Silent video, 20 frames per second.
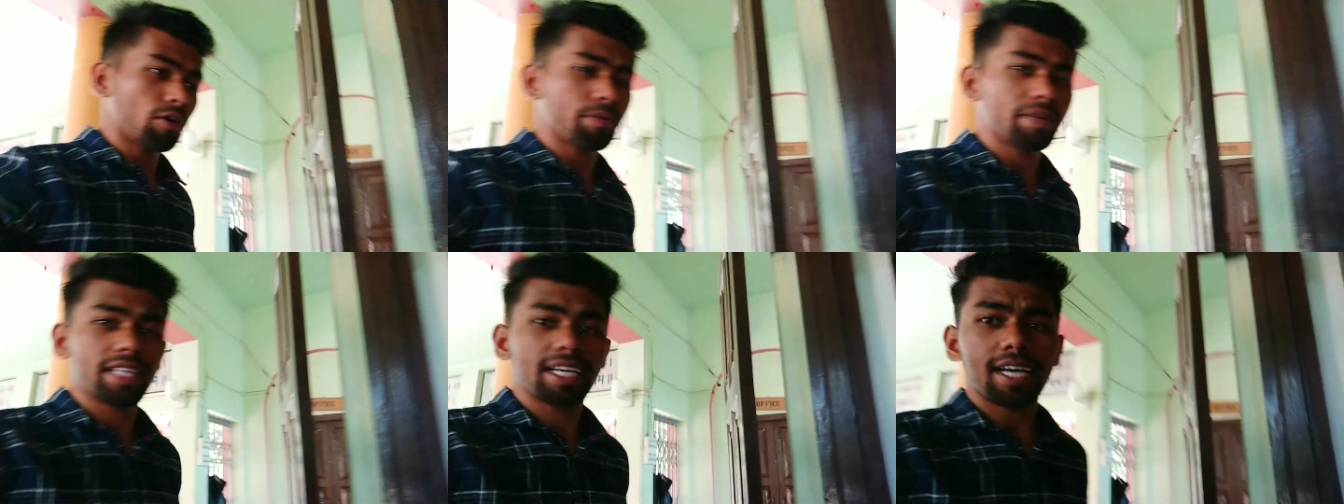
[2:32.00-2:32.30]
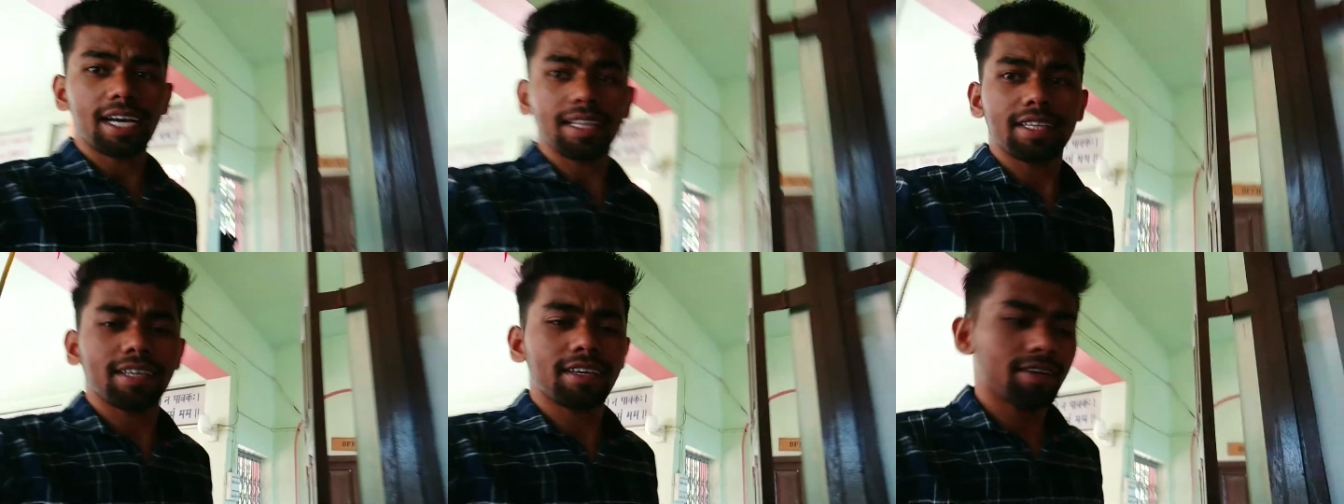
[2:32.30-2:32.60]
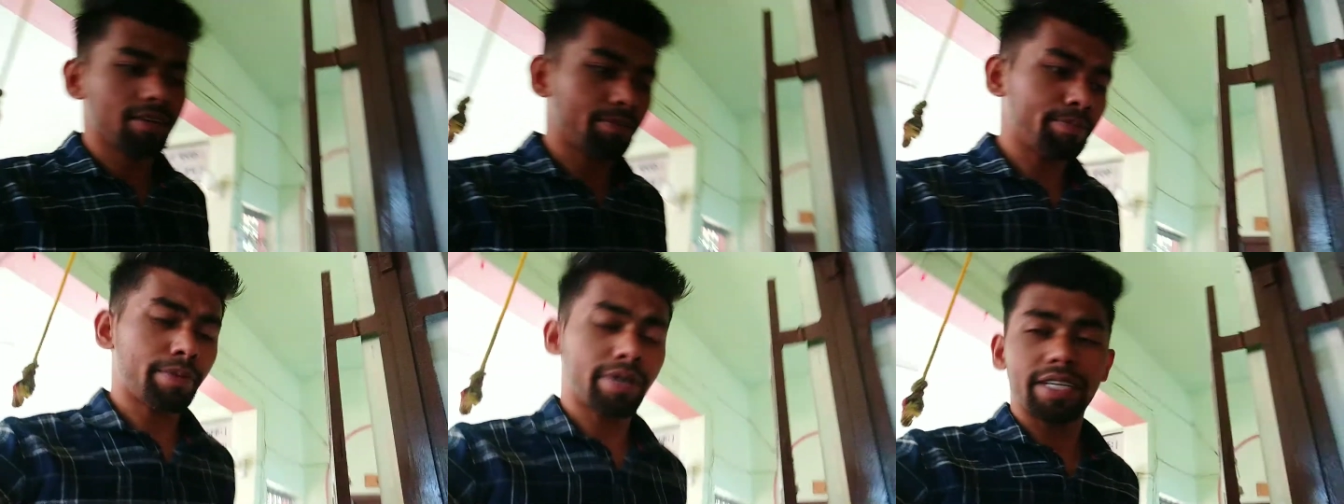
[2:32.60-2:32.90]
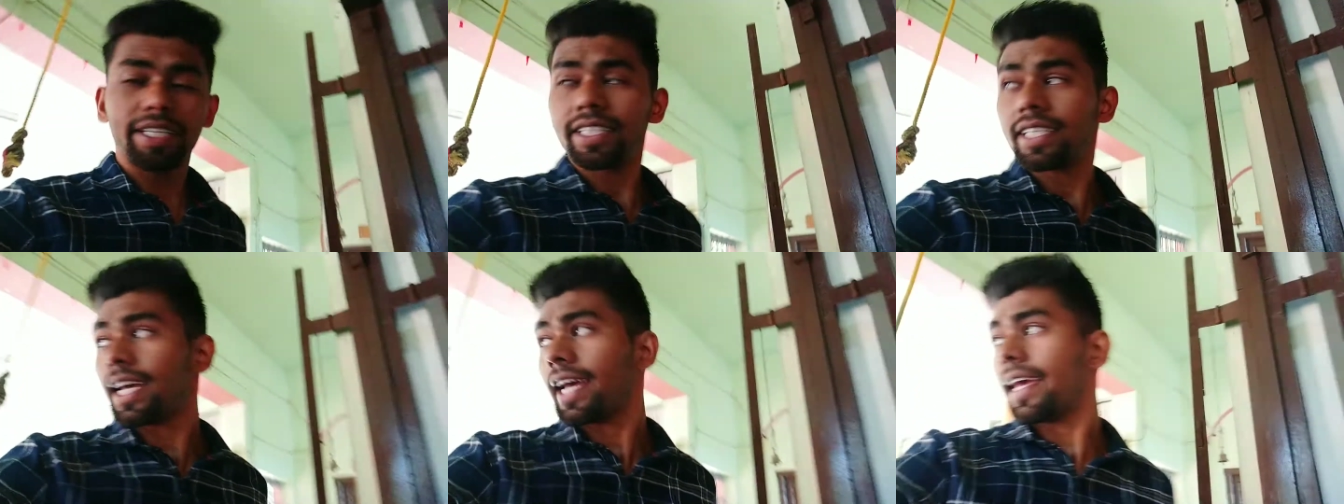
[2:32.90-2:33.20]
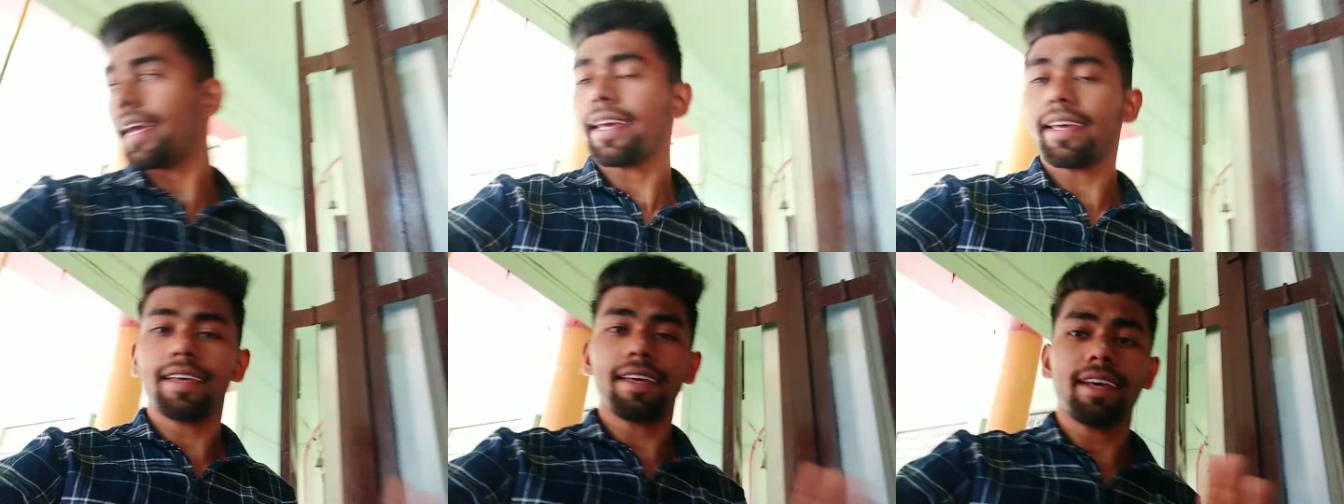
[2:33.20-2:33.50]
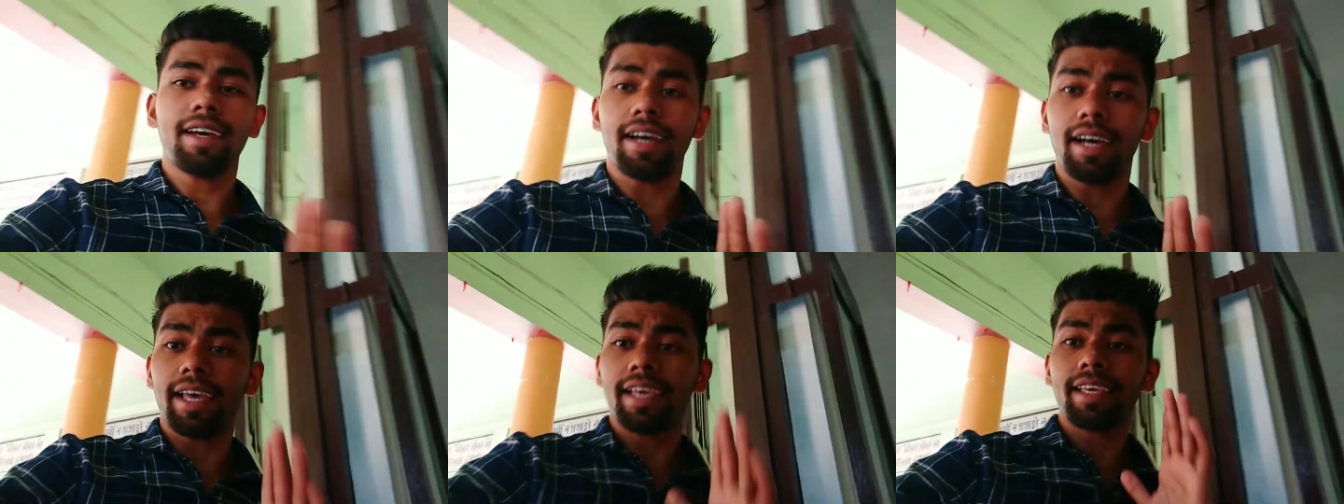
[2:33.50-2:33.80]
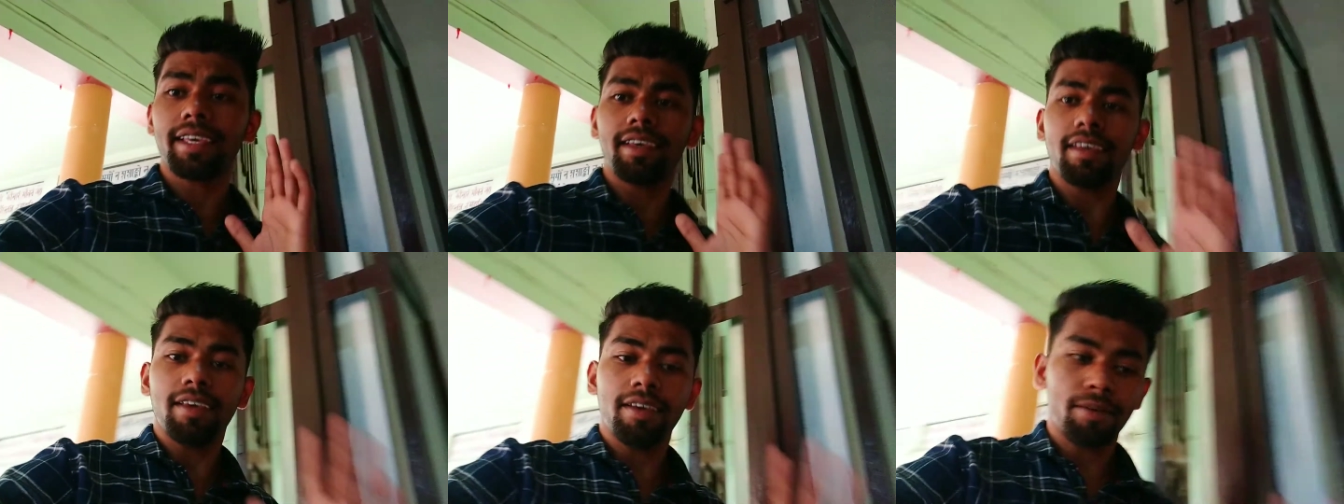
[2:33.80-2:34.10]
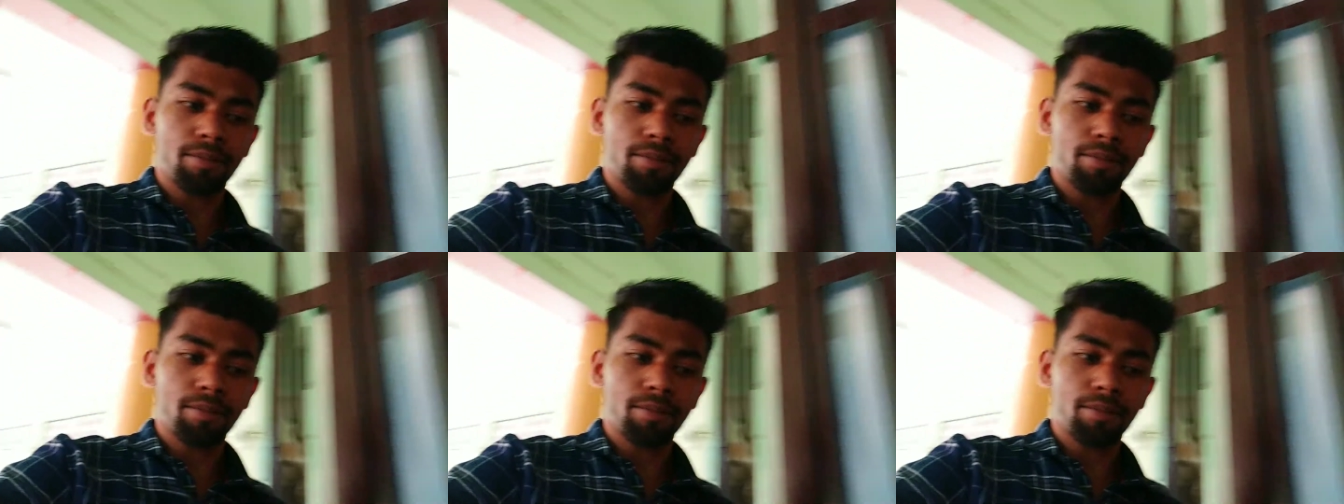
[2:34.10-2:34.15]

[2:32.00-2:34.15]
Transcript: तो अभी दिखाते हैं पंडित जी आए आएंगे